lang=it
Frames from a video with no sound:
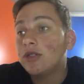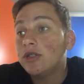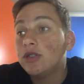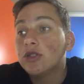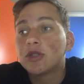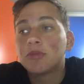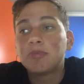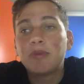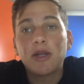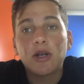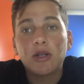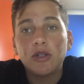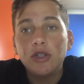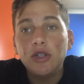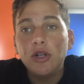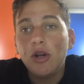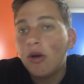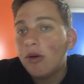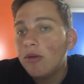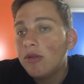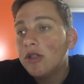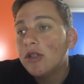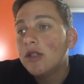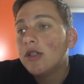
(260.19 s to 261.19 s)
io spero di
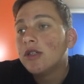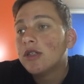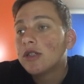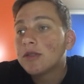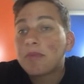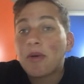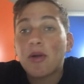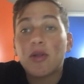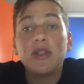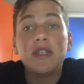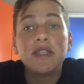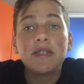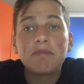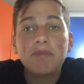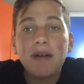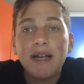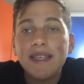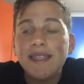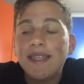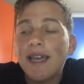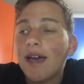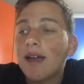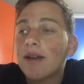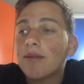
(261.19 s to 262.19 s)
no, spero di
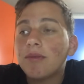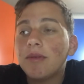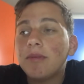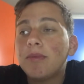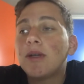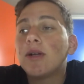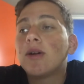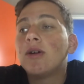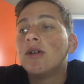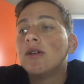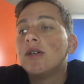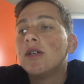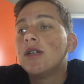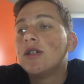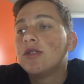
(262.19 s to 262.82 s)
sbagliarmi però,